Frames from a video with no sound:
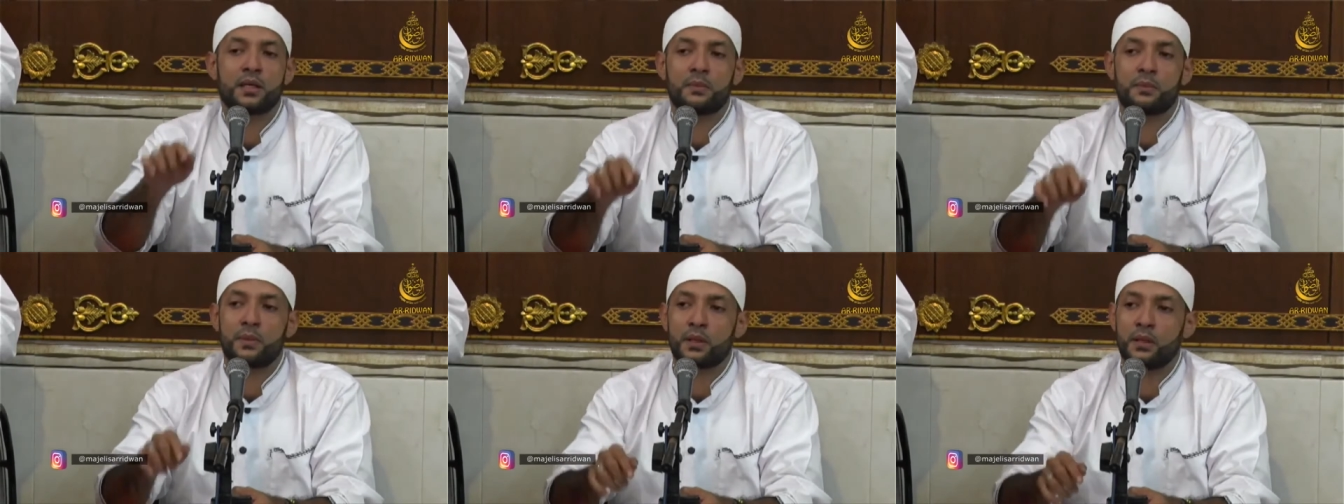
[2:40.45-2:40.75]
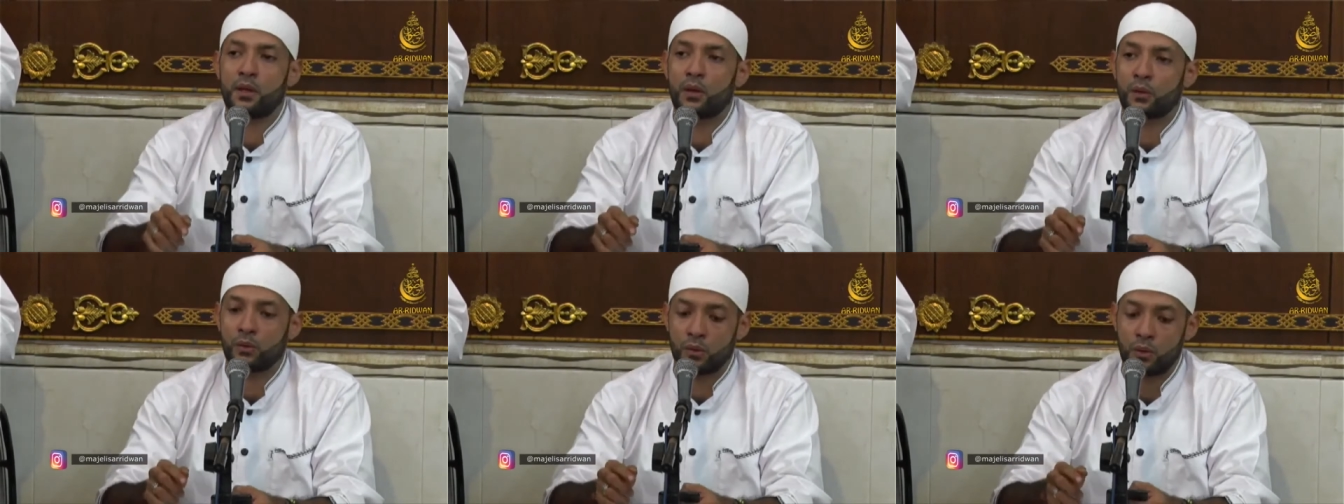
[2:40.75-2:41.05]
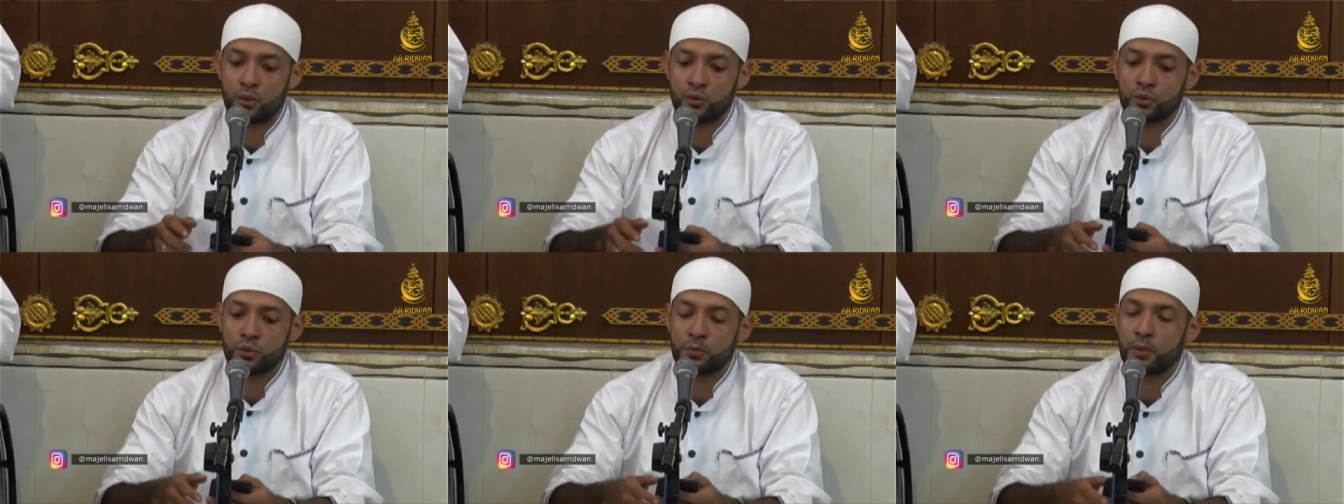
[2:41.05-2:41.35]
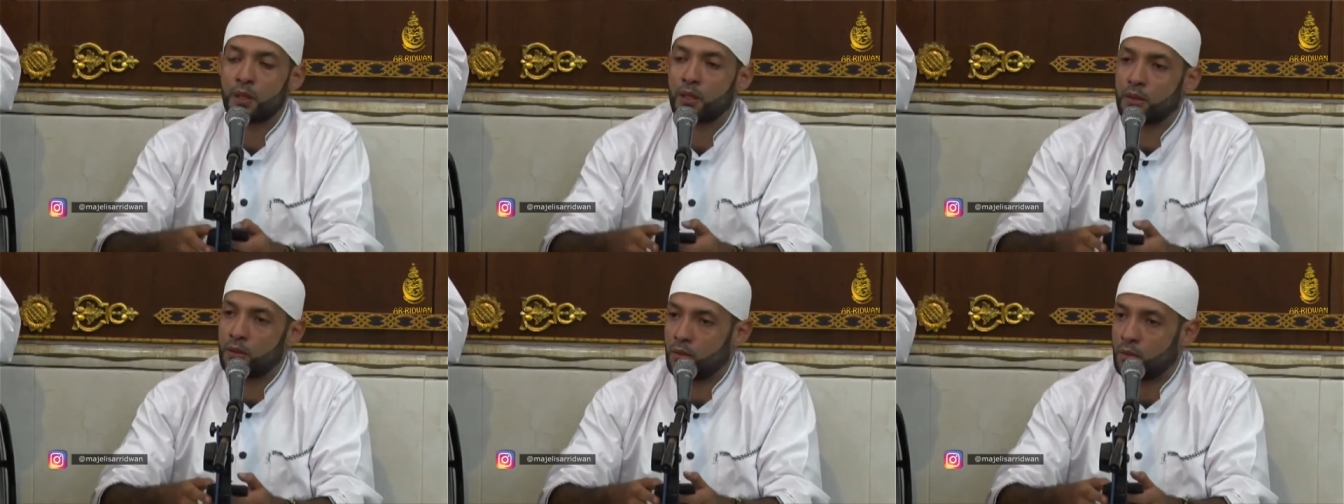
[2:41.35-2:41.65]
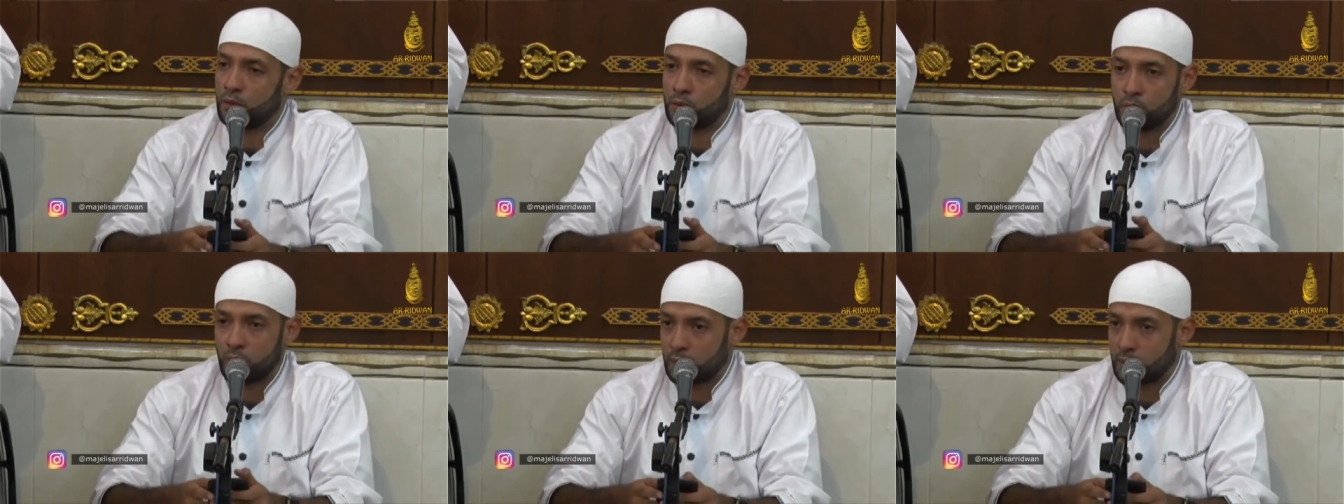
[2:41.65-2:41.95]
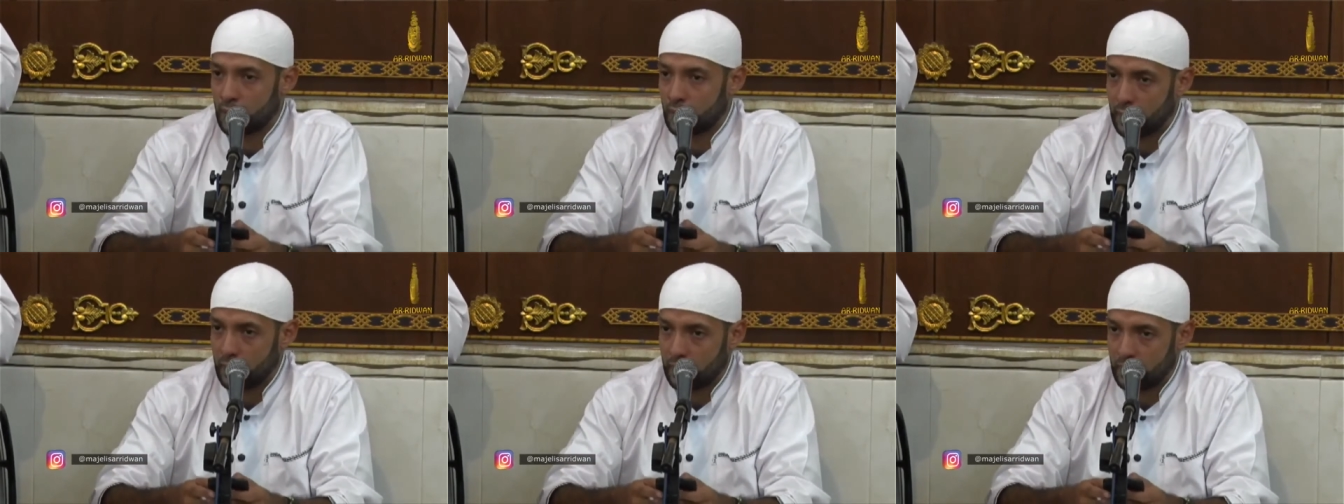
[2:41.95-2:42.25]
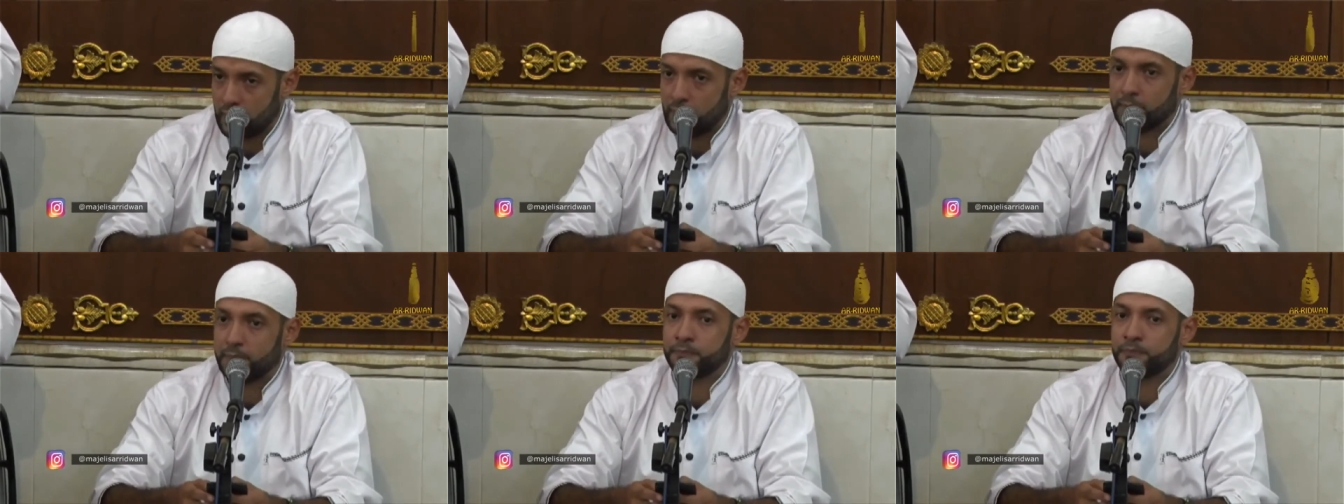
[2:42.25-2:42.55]
kepada Allah Subhanahu wa
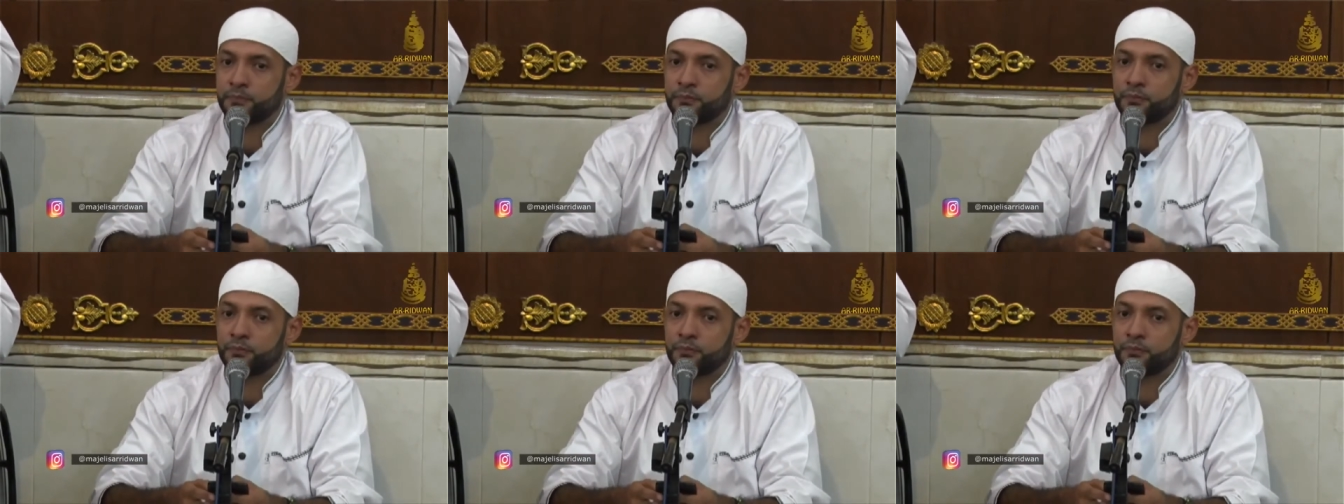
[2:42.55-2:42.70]
taala.